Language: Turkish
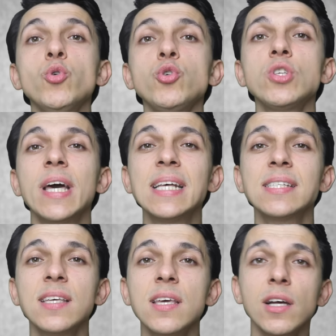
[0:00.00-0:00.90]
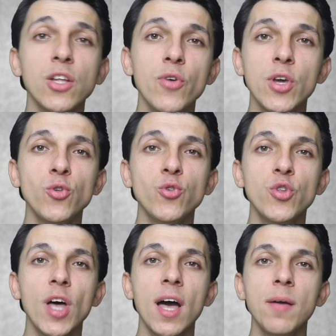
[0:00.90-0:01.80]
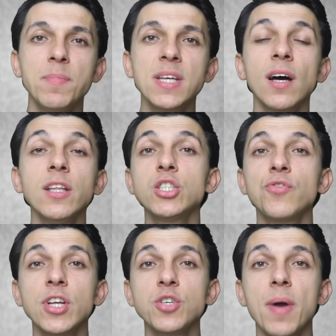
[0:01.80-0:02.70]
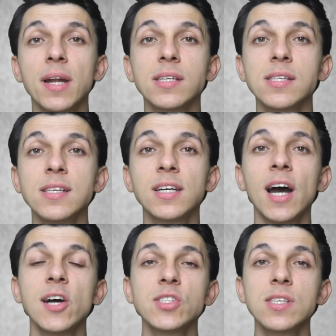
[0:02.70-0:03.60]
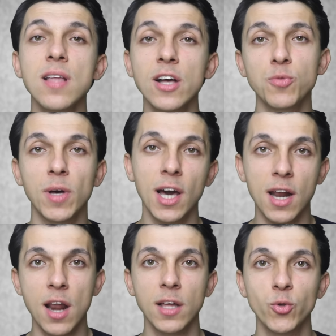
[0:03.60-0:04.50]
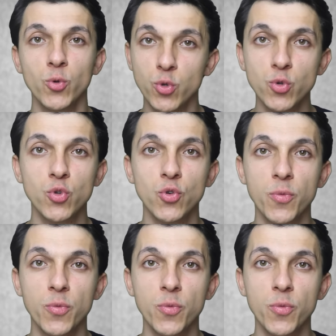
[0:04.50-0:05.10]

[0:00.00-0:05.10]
Bursa eski Yalova yolunda bir alışveriş merkezinin karşısını açma kararı alıyor 3.